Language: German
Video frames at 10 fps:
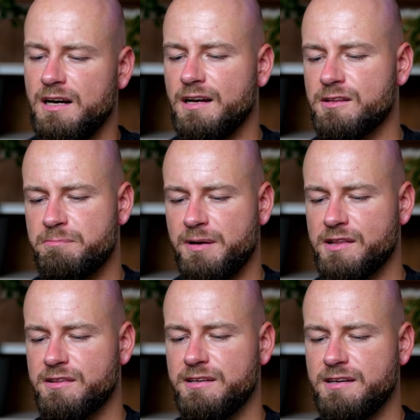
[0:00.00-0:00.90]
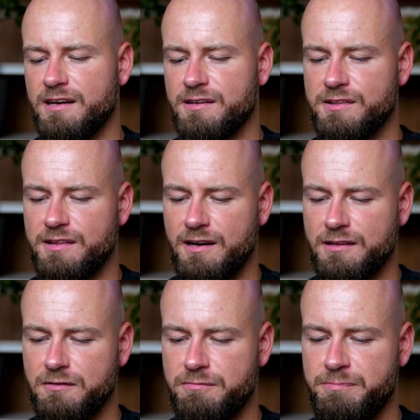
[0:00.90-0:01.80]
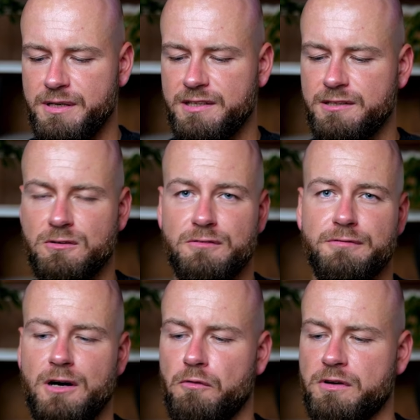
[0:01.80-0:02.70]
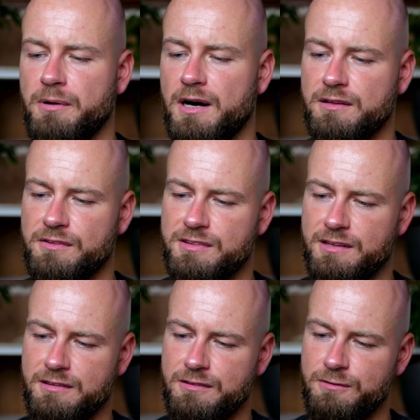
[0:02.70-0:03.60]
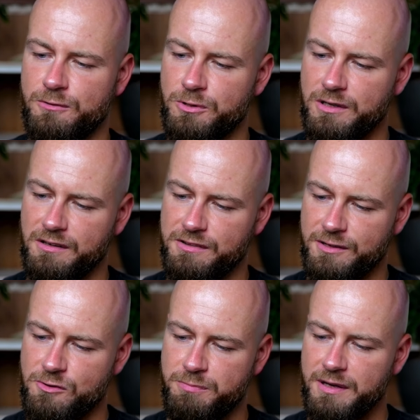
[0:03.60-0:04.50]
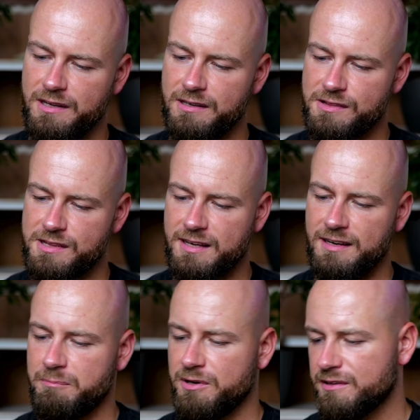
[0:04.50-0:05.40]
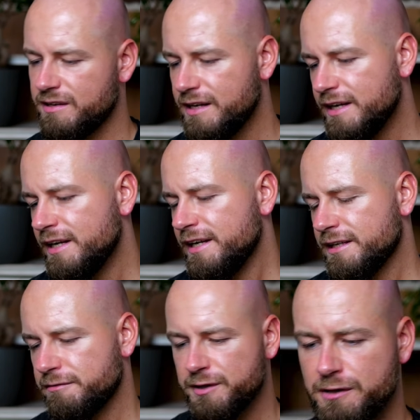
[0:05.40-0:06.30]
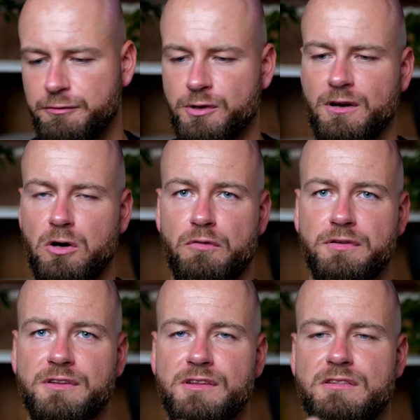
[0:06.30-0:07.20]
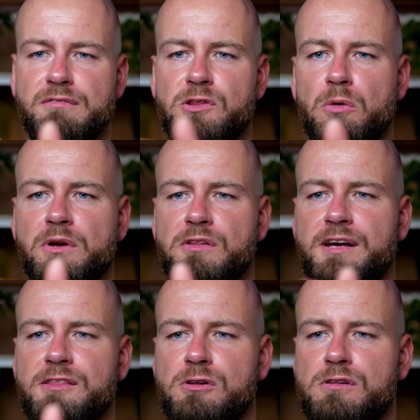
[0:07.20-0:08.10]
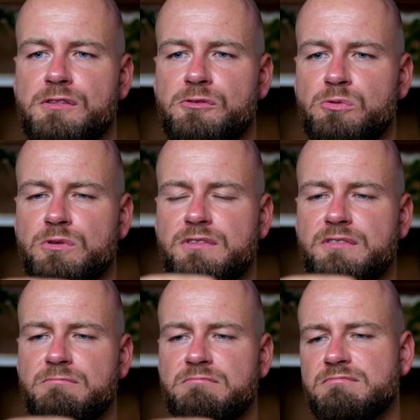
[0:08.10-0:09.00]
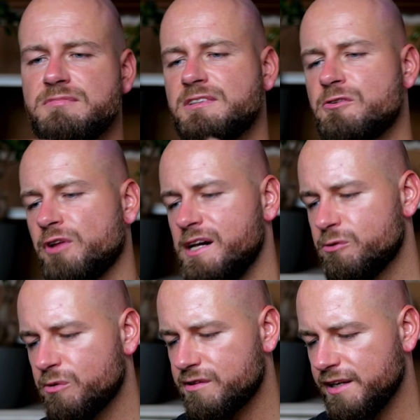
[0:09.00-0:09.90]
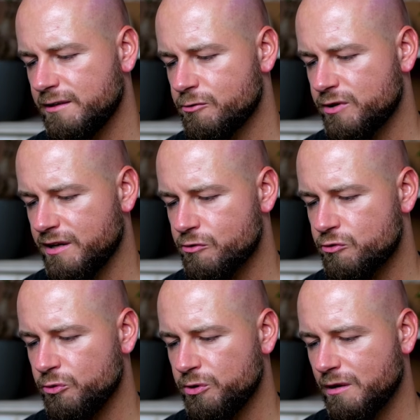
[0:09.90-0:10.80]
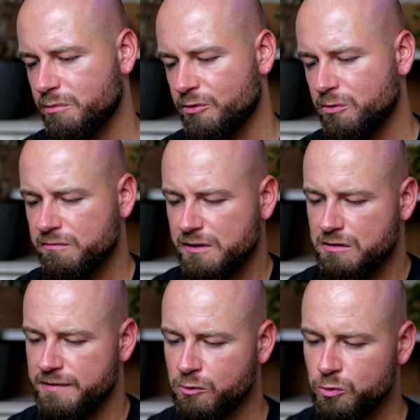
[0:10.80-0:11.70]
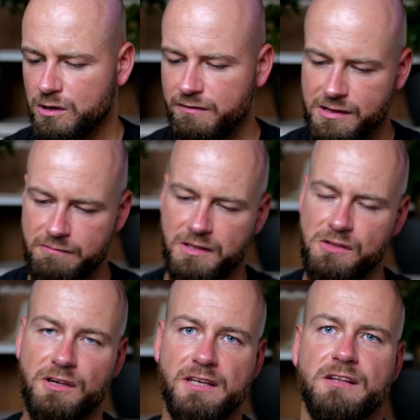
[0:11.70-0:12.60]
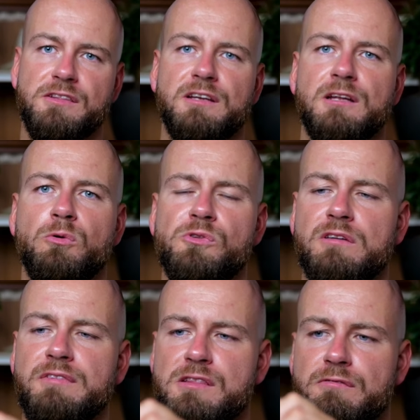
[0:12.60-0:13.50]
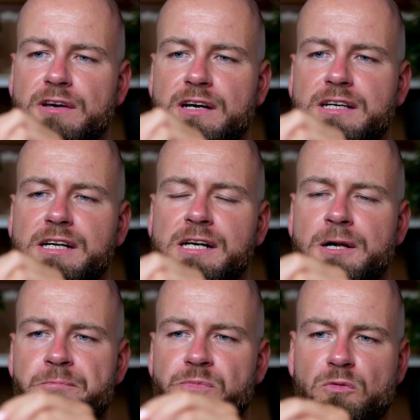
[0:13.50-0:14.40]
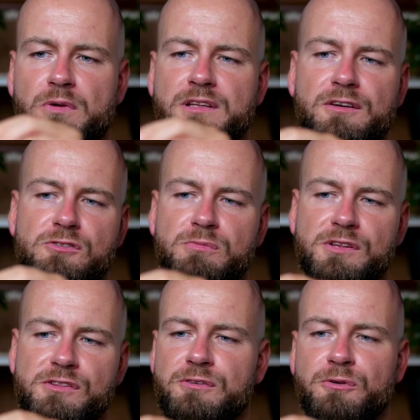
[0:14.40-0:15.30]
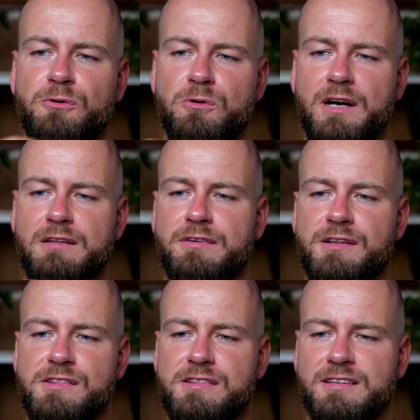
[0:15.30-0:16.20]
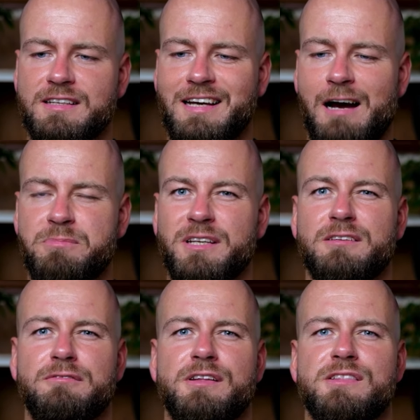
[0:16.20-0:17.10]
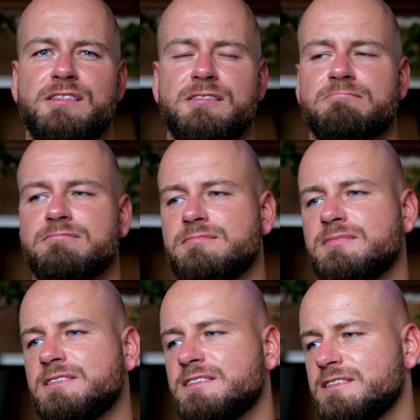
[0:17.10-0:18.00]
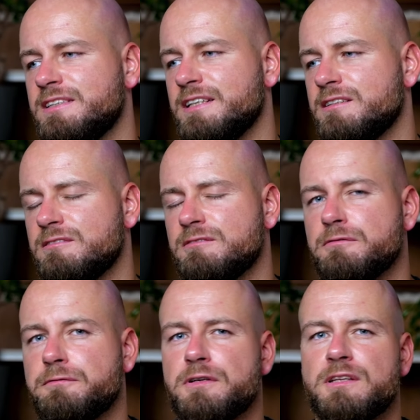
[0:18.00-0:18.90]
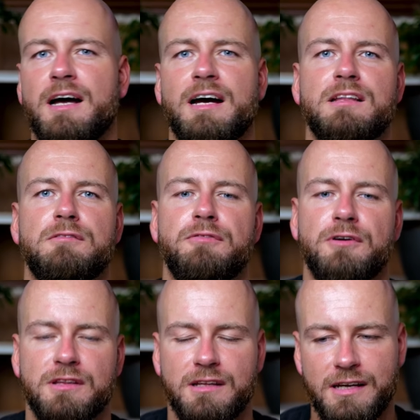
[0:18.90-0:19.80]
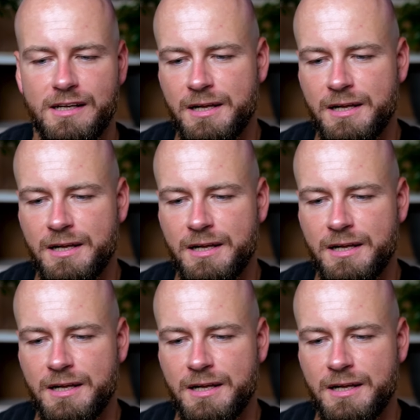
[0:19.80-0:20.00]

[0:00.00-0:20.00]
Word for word: alles Plastik, alles relativ billig hier aufgebracht. Es hat Lücken, es hat Spiel, es klappert. Ich hier vorn drauf dieses, was auch immer das sein soll, so gestaltungstechnisch ganz schön. Aber irgendwie, es wäre cooler gewesen, wenn dieser Ring tatsächlich lose gewesen wäre und man hier zumindest irgendetwas gehabt hätte, was den Verdacht von